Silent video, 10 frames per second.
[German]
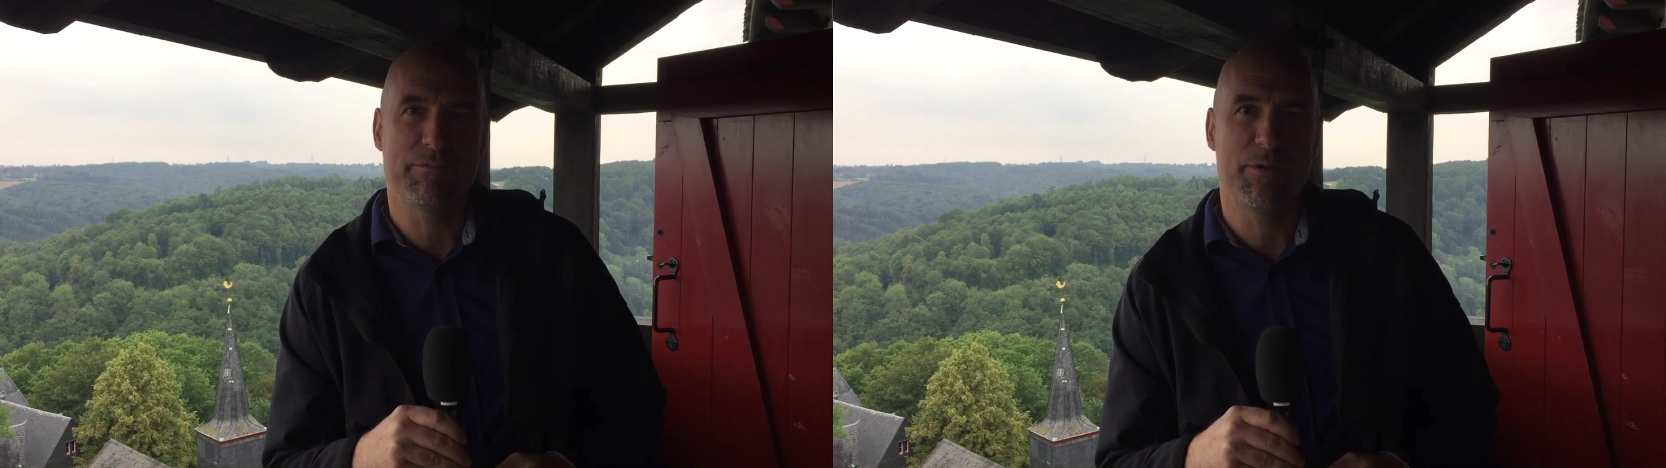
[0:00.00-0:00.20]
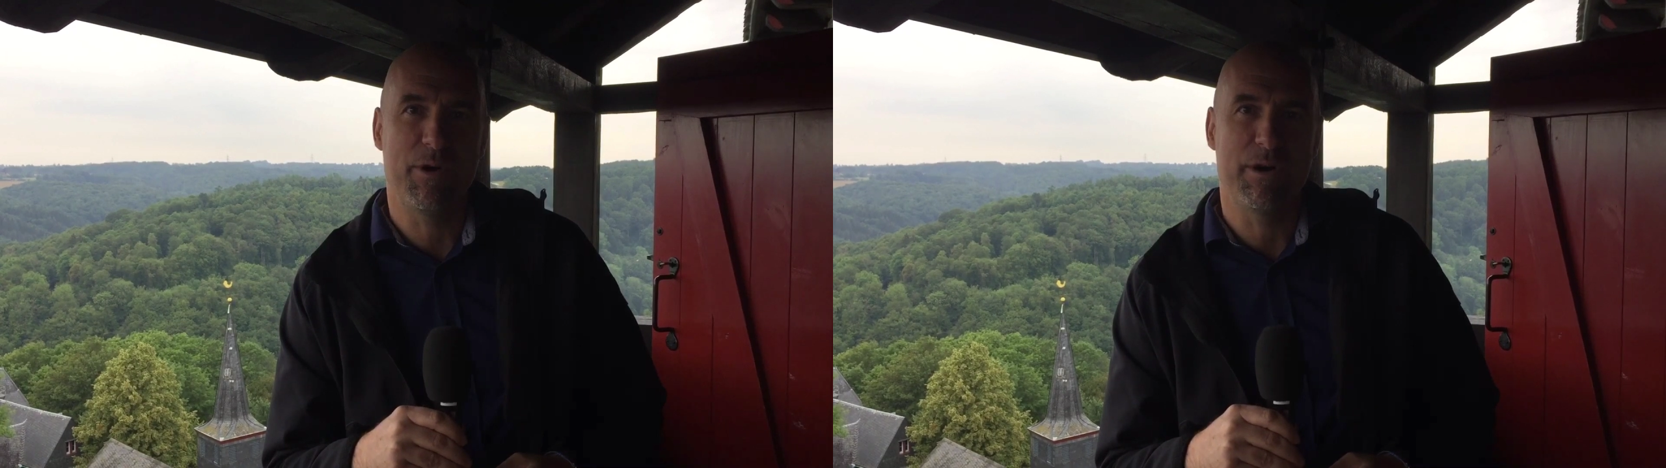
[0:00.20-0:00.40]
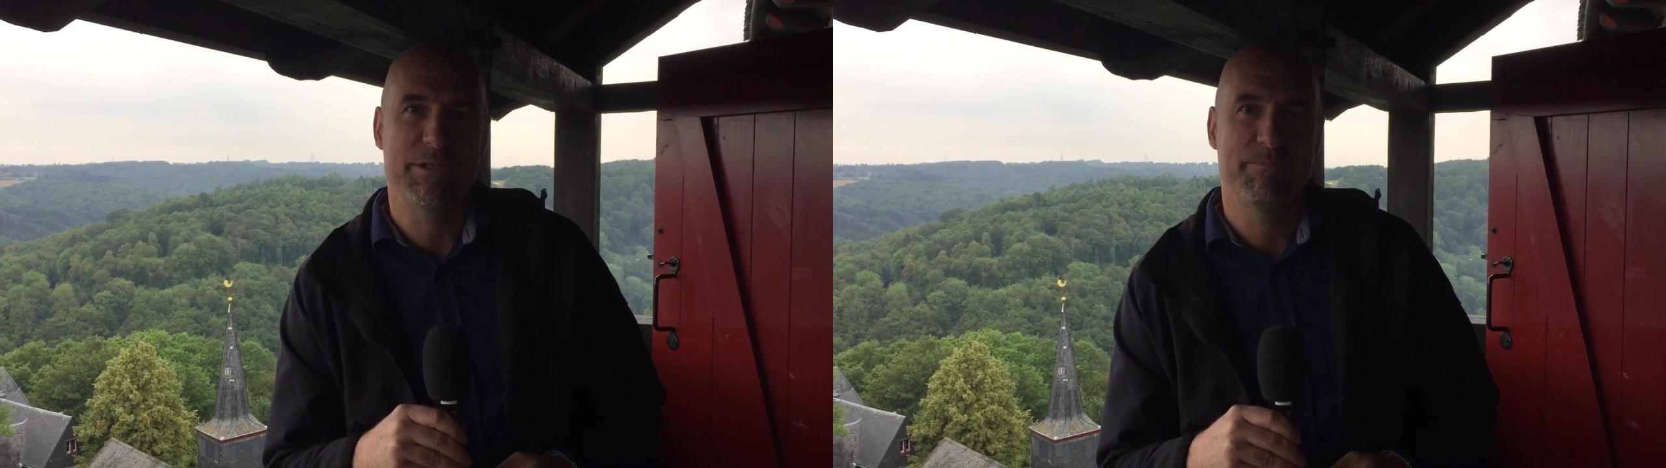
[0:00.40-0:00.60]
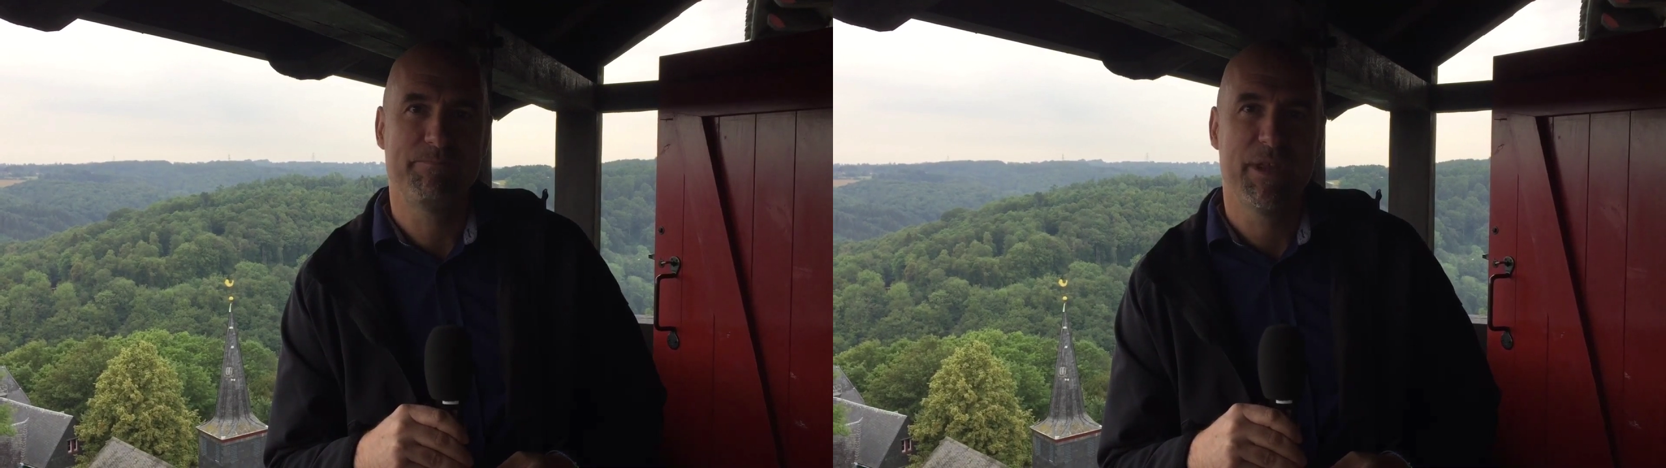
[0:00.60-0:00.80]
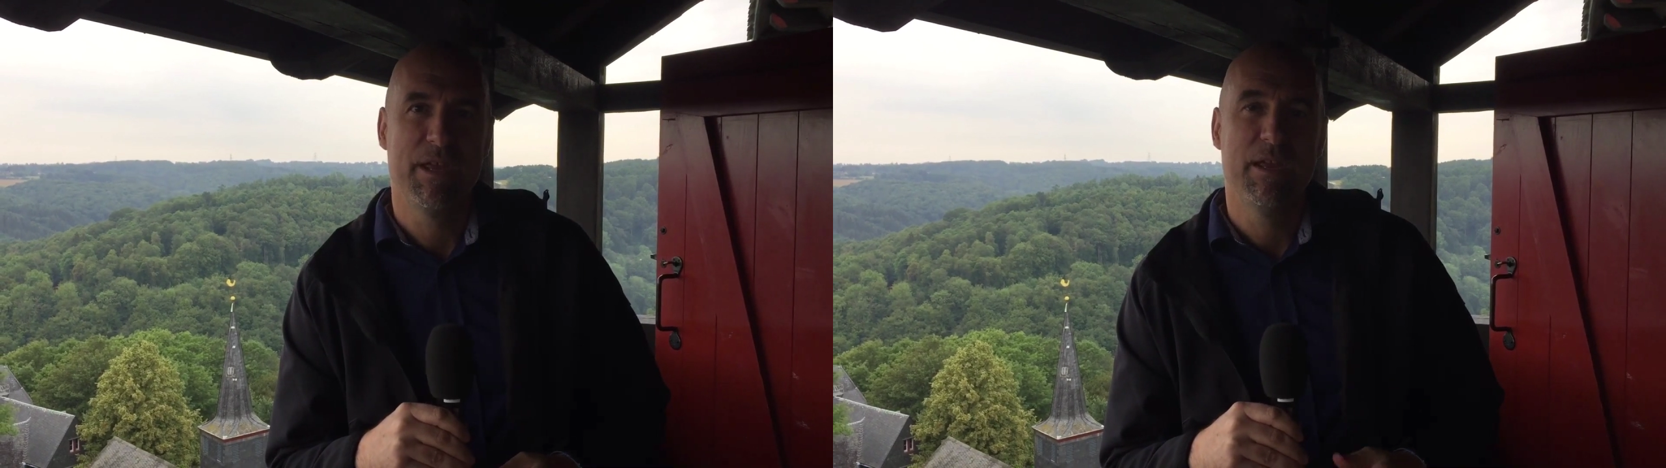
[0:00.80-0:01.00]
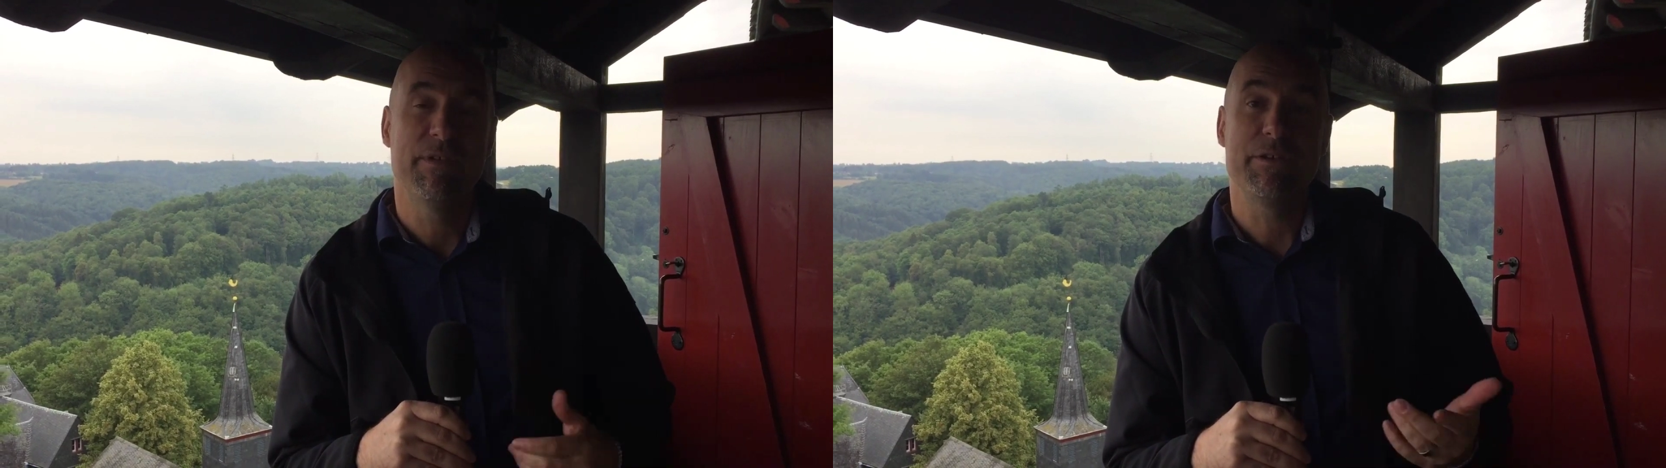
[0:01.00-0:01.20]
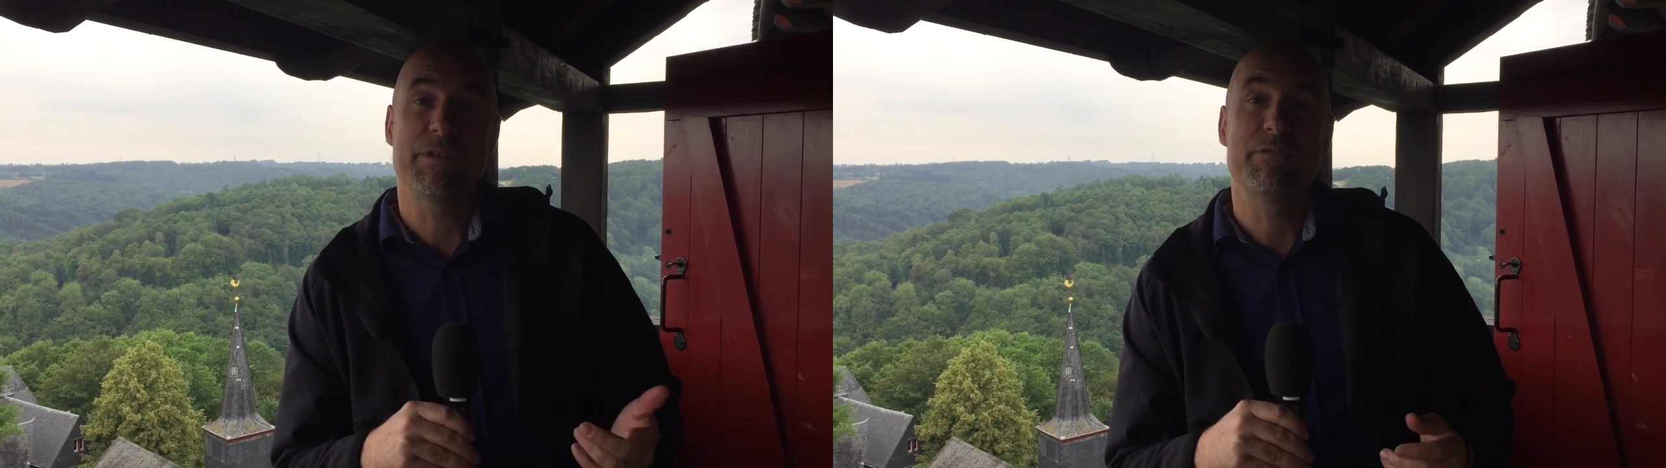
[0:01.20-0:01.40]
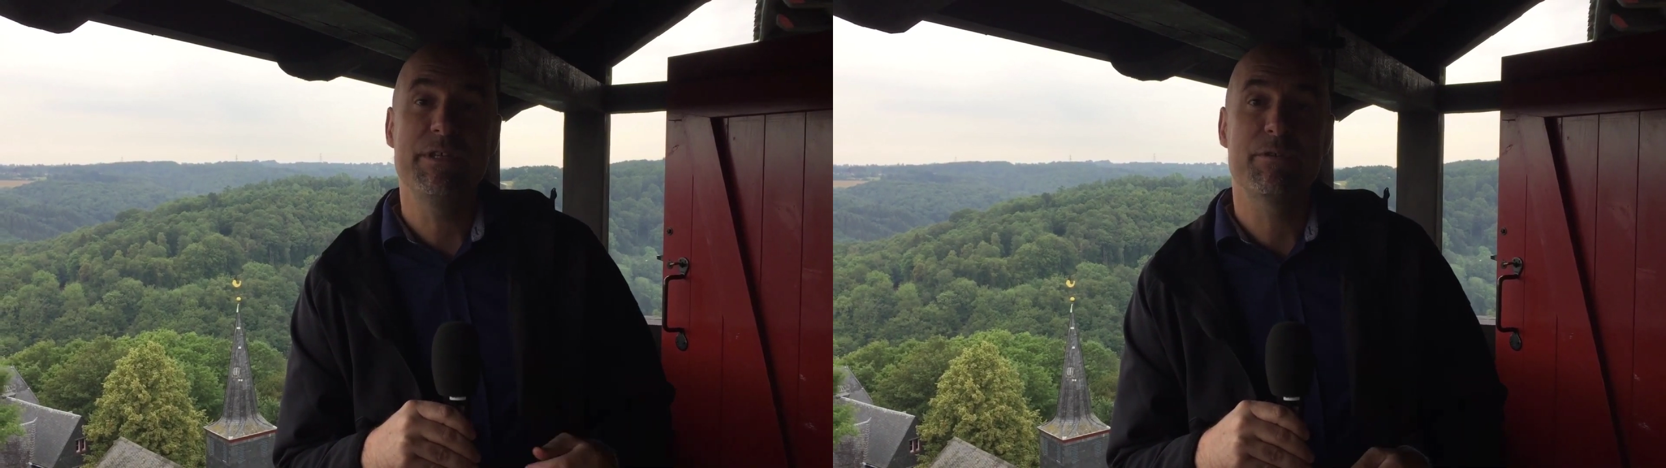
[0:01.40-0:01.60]
vor Ort. Wenn euch
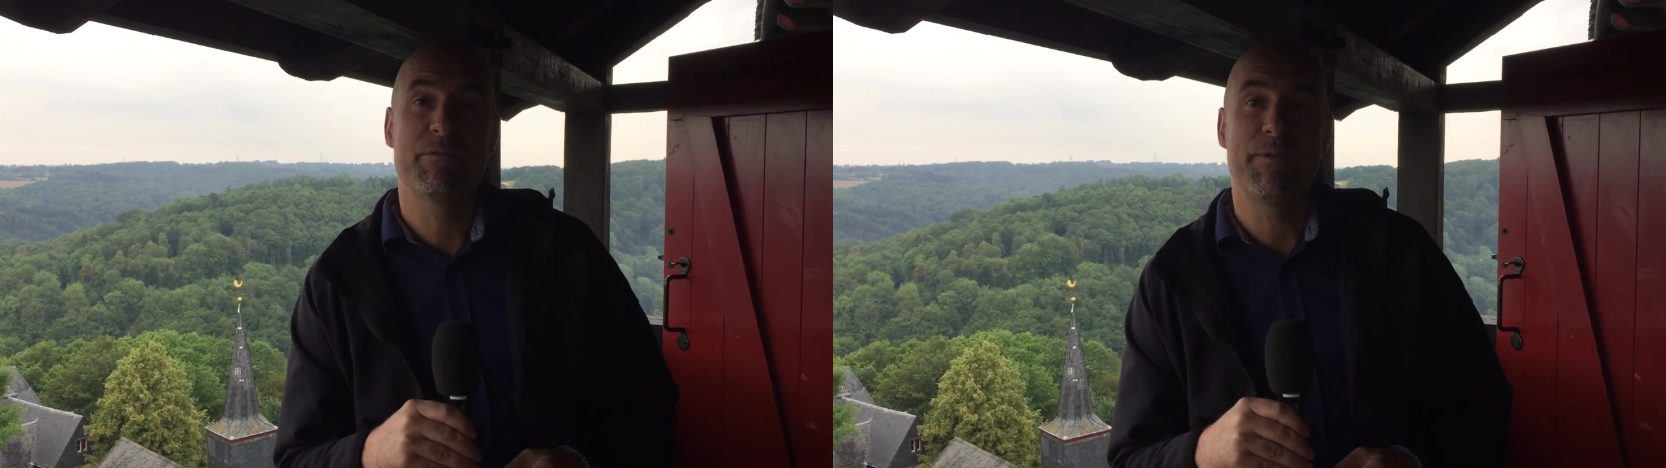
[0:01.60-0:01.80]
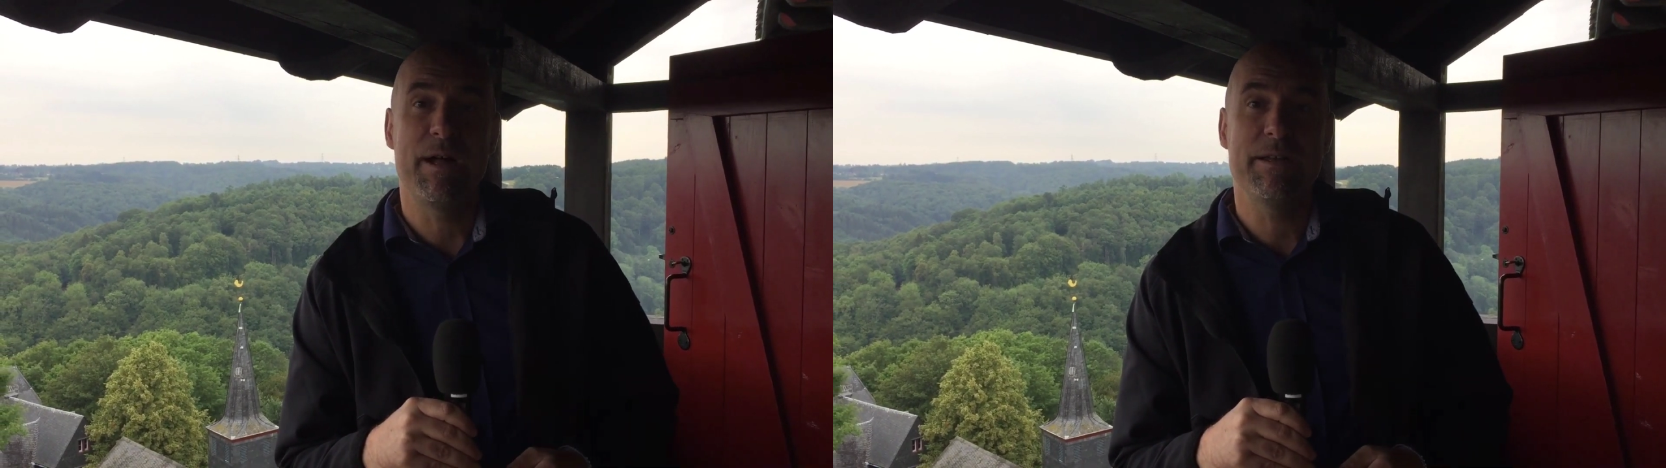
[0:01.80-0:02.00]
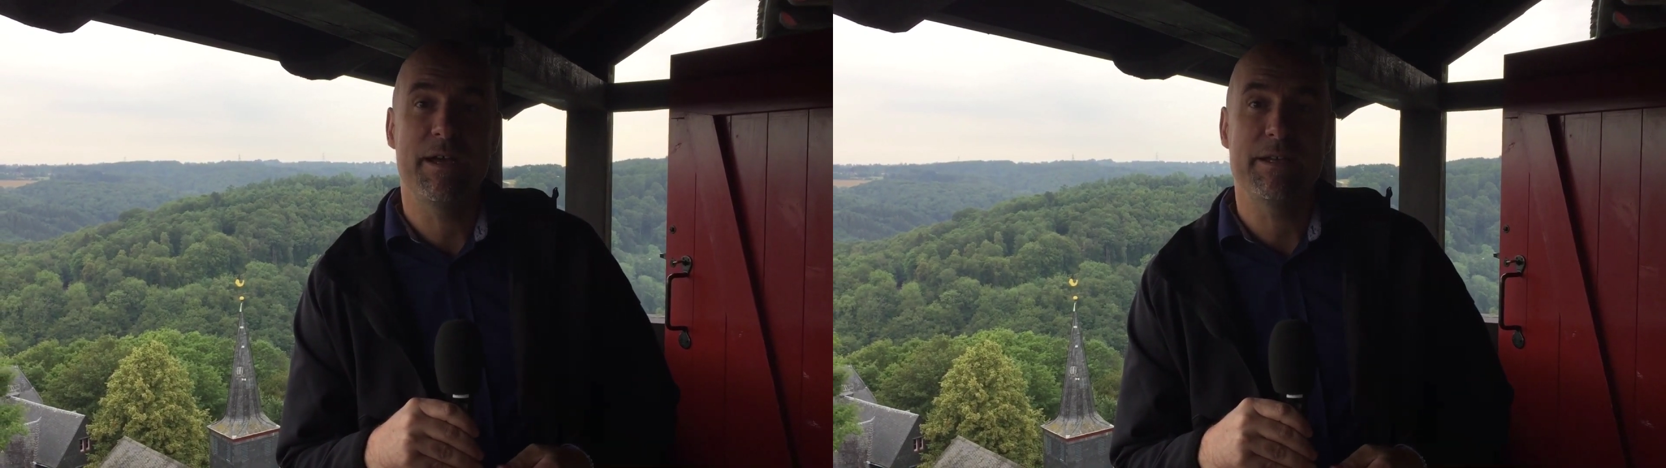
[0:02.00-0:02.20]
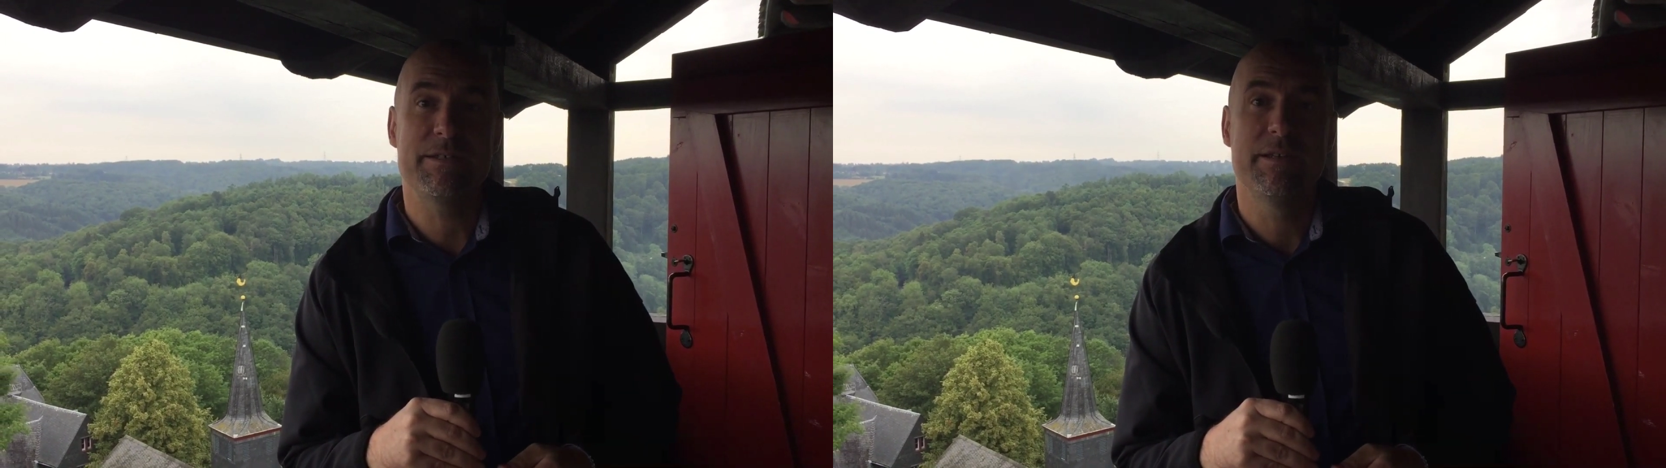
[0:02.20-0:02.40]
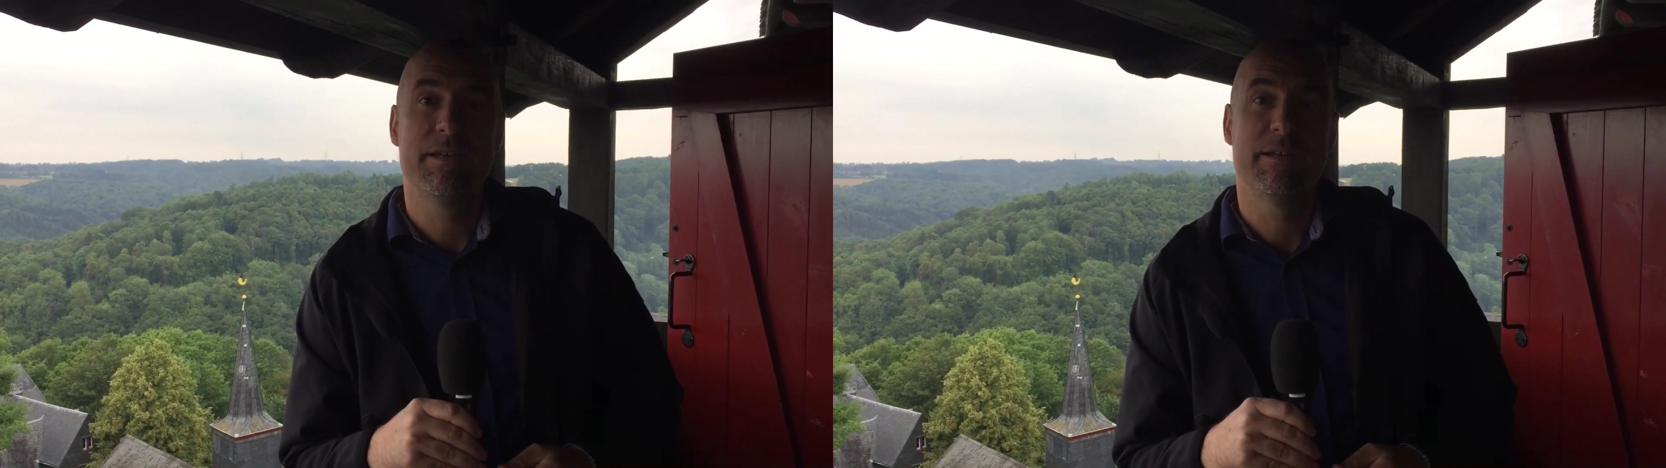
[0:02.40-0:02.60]
das Video gefallen hat,